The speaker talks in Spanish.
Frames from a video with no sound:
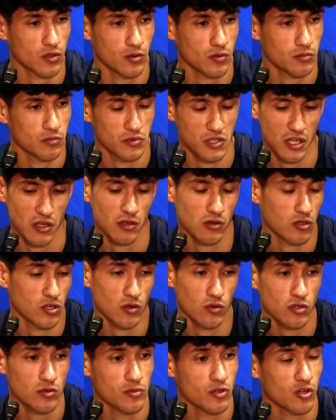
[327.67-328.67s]
con
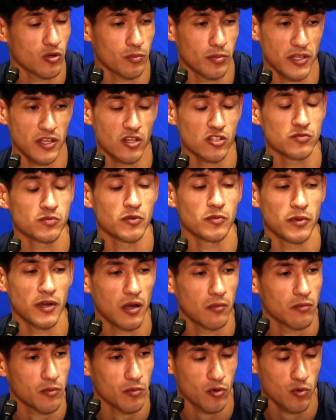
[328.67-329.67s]
ninguno de mis compañeros por
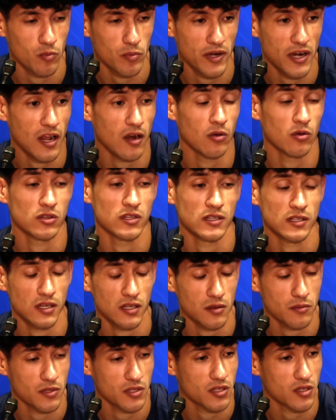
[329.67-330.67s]
pelearme por un penal o tratar
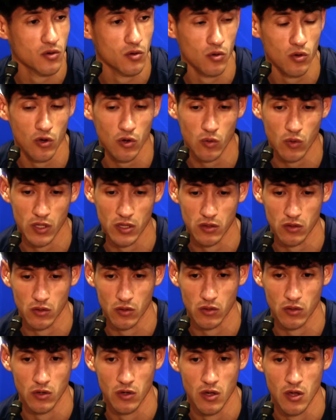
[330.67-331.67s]
de meter un gol
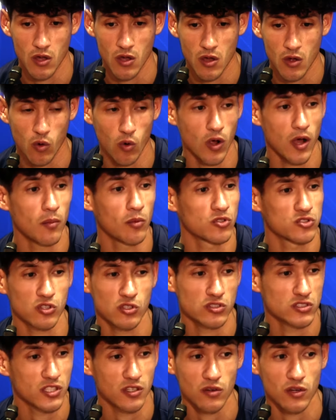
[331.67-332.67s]
cuando jugamos
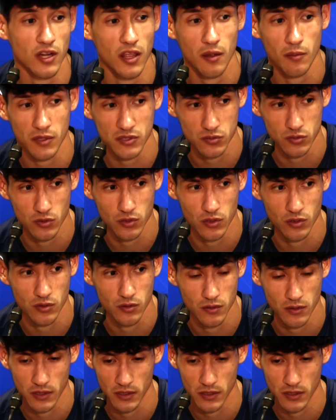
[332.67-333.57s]
11, no nada más uno.